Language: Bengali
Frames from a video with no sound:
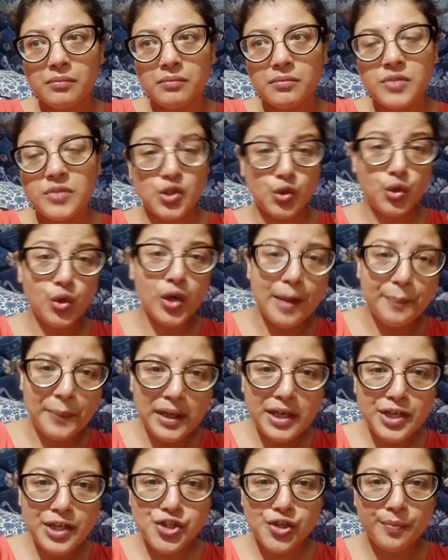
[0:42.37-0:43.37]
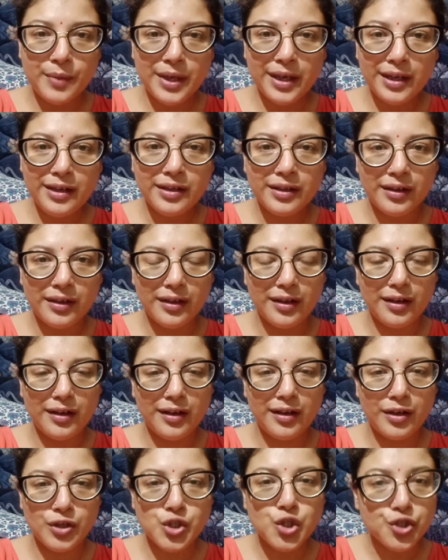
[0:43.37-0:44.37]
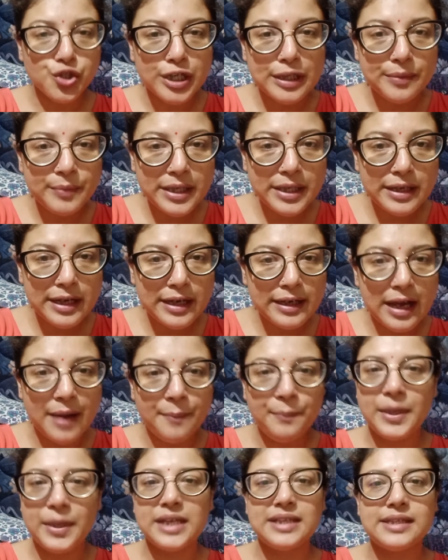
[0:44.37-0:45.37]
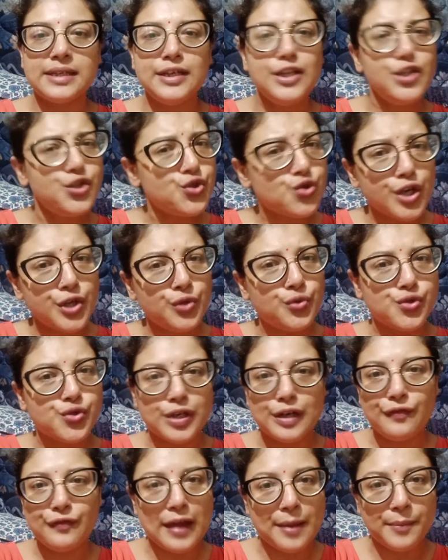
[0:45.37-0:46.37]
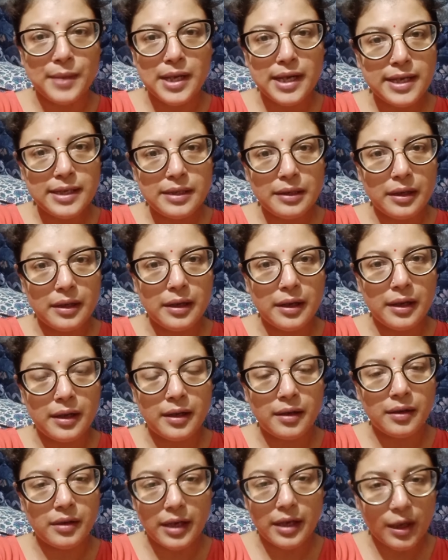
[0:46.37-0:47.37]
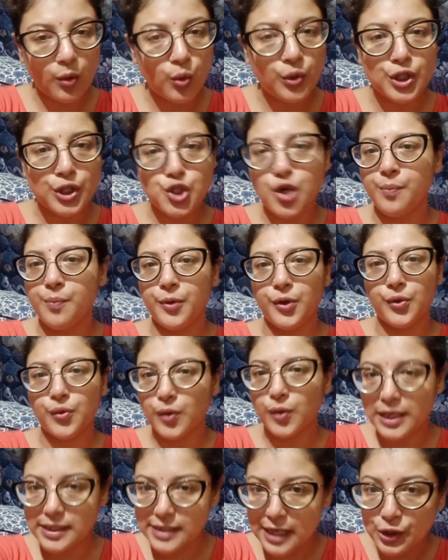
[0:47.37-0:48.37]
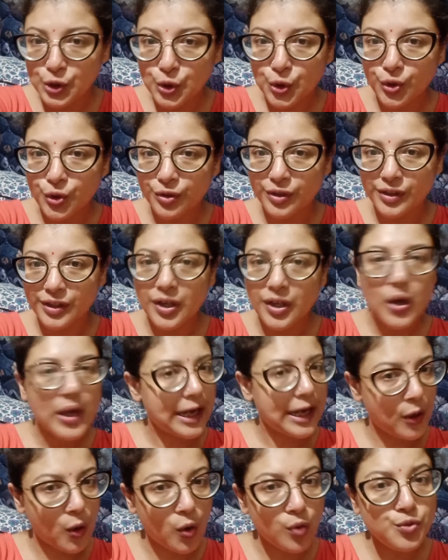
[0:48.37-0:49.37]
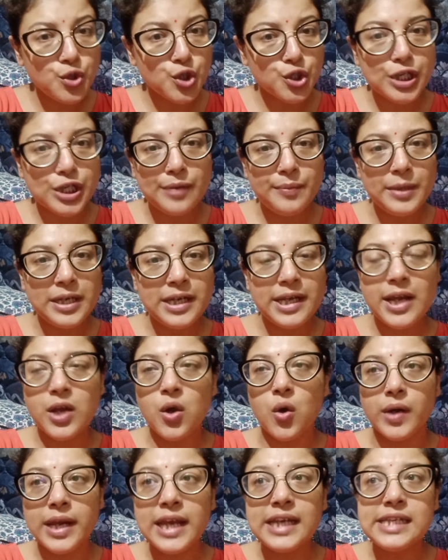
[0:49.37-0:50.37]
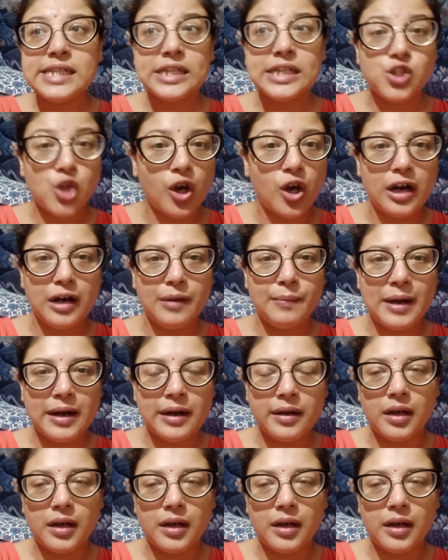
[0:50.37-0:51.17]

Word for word: যেহেতু কাপল হিসেবে সোশ্যাল মিডিয়ায় নাম পেয়েছে নিশ্চয়ই দুজনার ফ্যামিলি ওদের সম্পর্কটা জানতো এরকম সোশ্যাল মিডিয়ায় অনেক টিকটকার বা